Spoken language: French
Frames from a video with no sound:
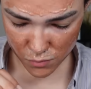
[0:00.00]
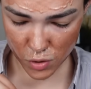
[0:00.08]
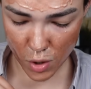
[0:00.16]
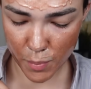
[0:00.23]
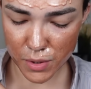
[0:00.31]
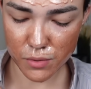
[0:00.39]

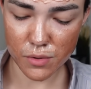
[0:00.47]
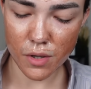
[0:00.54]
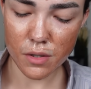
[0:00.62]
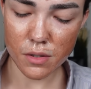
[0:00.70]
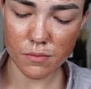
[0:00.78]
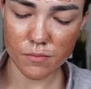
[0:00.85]
Ça n'a pas
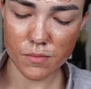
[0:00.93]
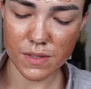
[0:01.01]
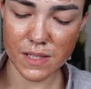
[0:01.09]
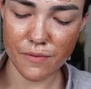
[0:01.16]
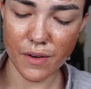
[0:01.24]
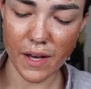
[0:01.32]
d'odeur,
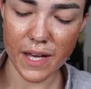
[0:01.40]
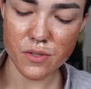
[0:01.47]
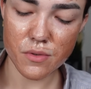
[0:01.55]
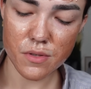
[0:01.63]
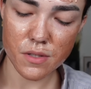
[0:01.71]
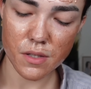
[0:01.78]
c'est frais
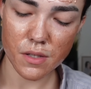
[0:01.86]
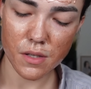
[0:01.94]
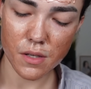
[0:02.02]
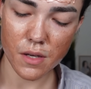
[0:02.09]
juste.